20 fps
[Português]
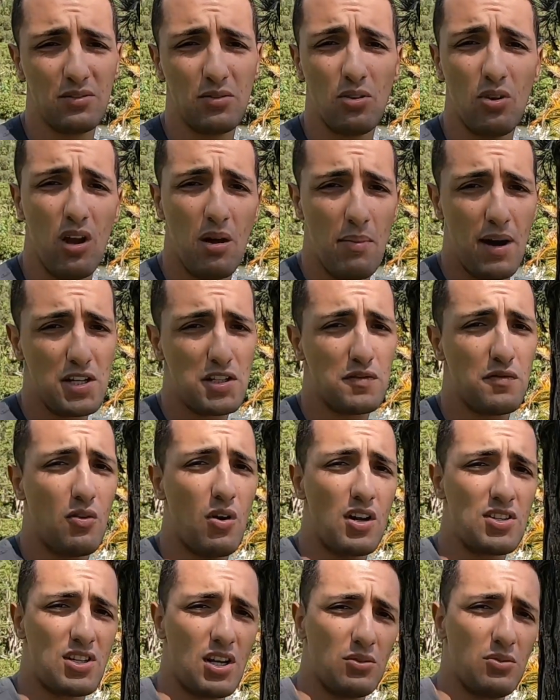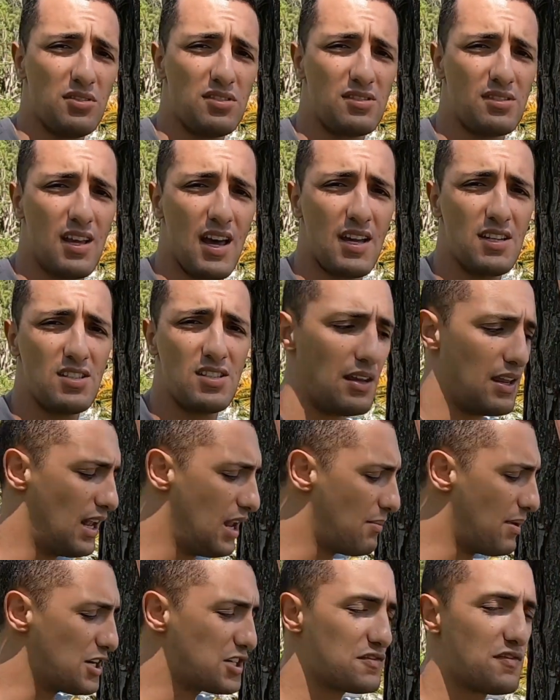do 9 é mais forte que a do 7 e ele
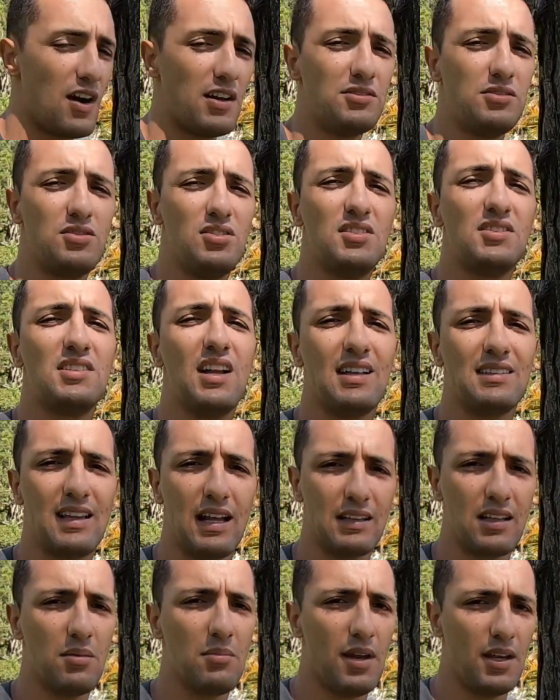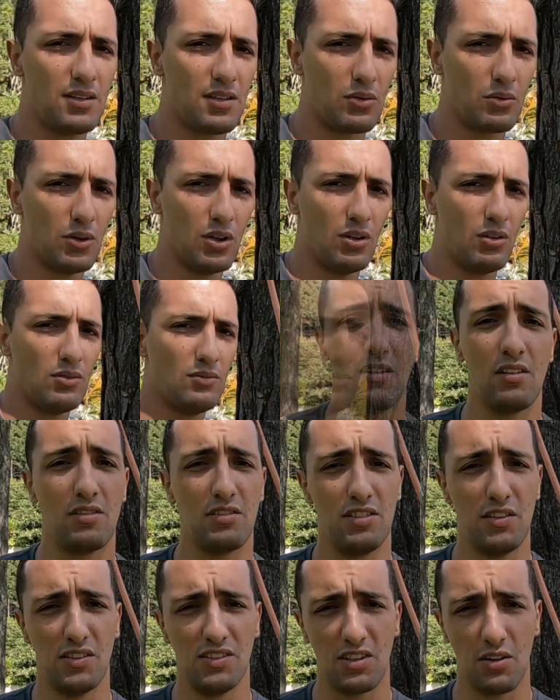é mais fácil de desatar também, tranquilo?
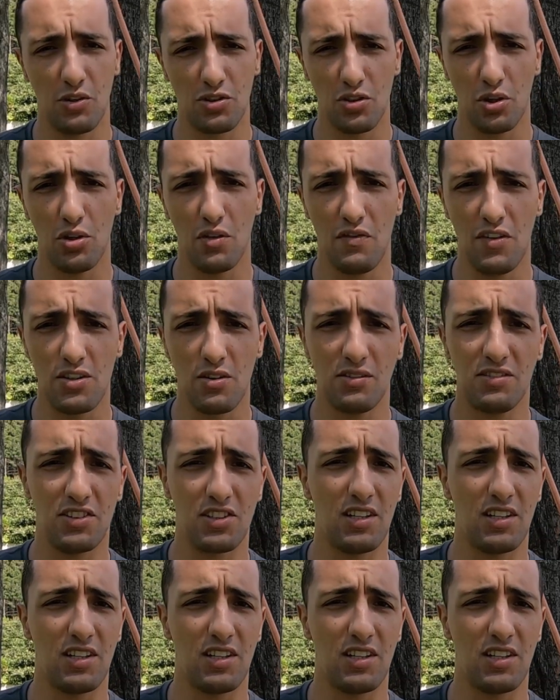Se você gostou do vídeo, não se